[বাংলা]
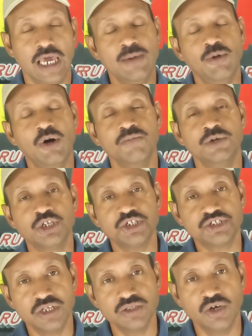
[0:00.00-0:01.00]
এবং
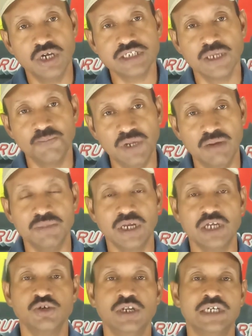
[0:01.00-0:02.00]
বিতশ্রদ্ধ হয়ে সিপিএম
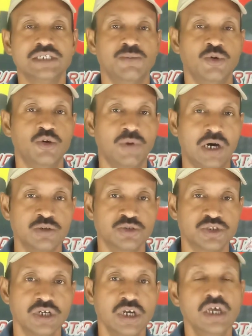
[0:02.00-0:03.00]
থেকে চলে আসা বহু মানুষ
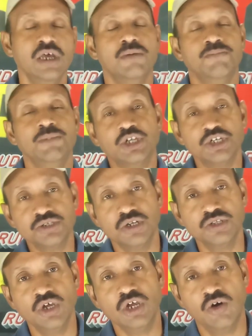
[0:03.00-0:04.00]

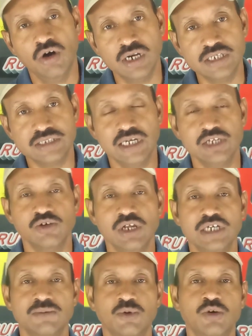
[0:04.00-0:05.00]
বিতশ্রদ্ধ হয়ে কংগ্রেস থেকে চলে
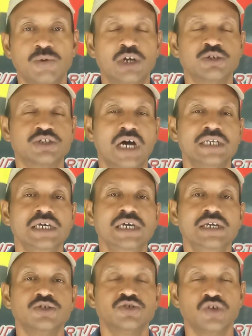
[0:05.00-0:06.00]
আসা বহু মানুষ কাজেই
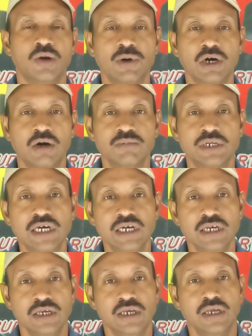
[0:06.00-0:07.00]
সমাগমটা
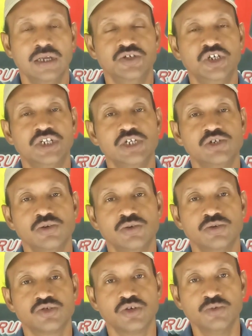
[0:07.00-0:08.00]
যেটা ছিল
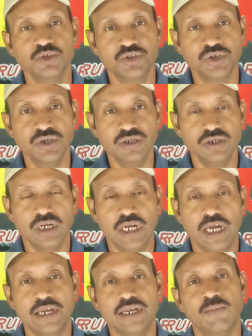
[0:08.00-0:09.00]
সমুদ্র
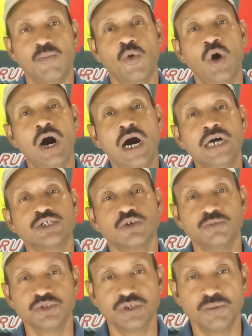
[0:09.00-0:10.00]
এটা
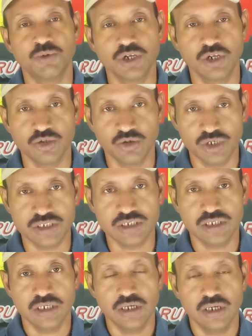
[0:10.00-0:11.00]
মহাসমুদ্রে পরিণত হয়েছে
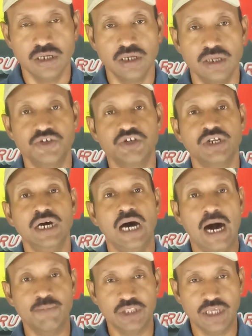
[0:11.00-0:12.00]
যেটা
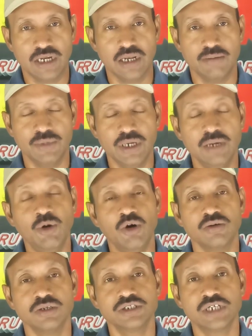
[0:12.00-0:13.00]
আমি দেখলাম এবং
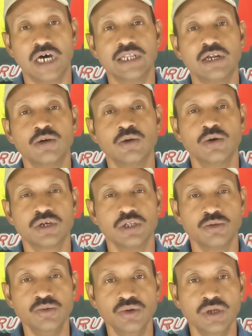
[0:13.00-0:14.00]
সাধারণ লোক
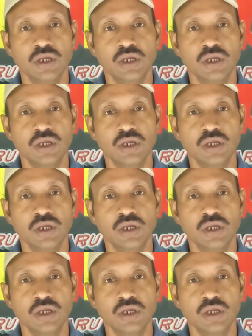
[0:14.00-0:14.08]
কিন্তু